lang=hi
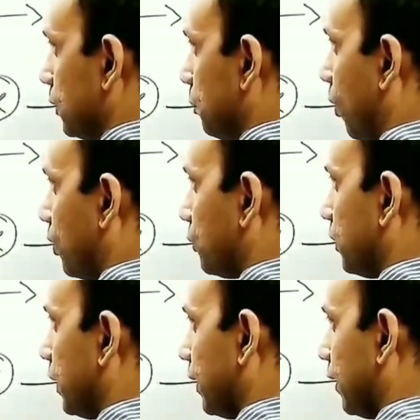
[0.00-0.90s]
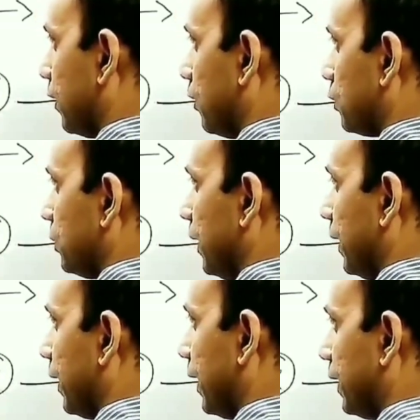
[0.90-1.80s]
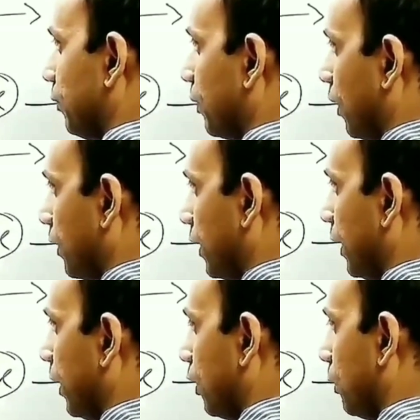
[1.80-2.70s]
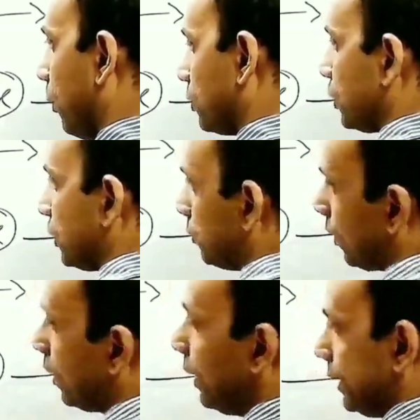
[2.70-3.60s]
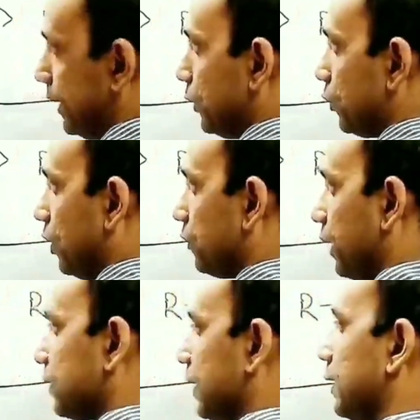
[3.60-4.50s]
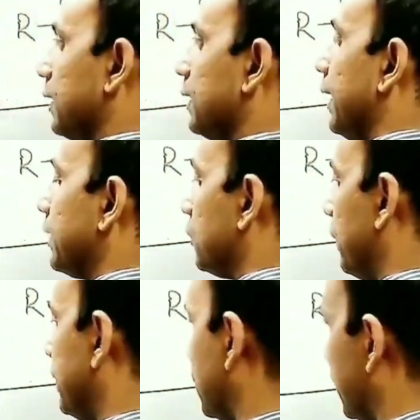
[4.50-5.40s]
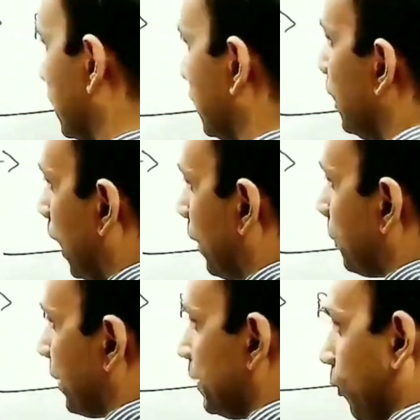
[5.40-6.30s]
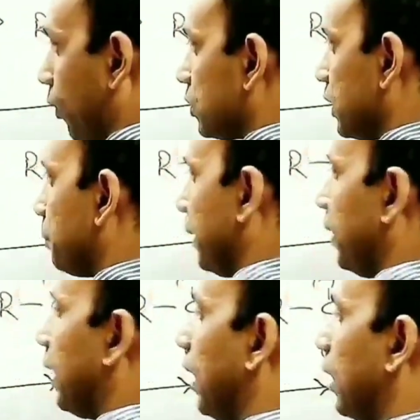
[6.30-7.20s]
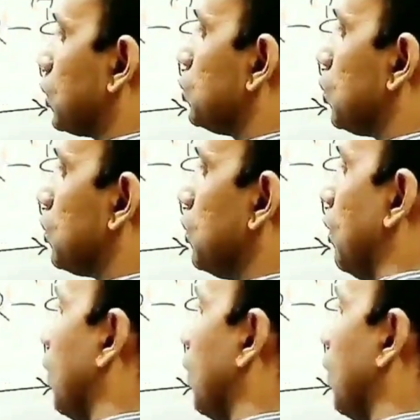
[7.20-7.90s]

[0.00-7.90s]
जब बॉन्ड टूटेगा तो ये नेगेटिव होगा और ये पॉजिटिव होगा ये न्यूक्लियोफिलिक सेंटर ये इलेक्ट्रोफिलिक सेंटर अब आप पॉजिटिव पे आर को जोड़ दो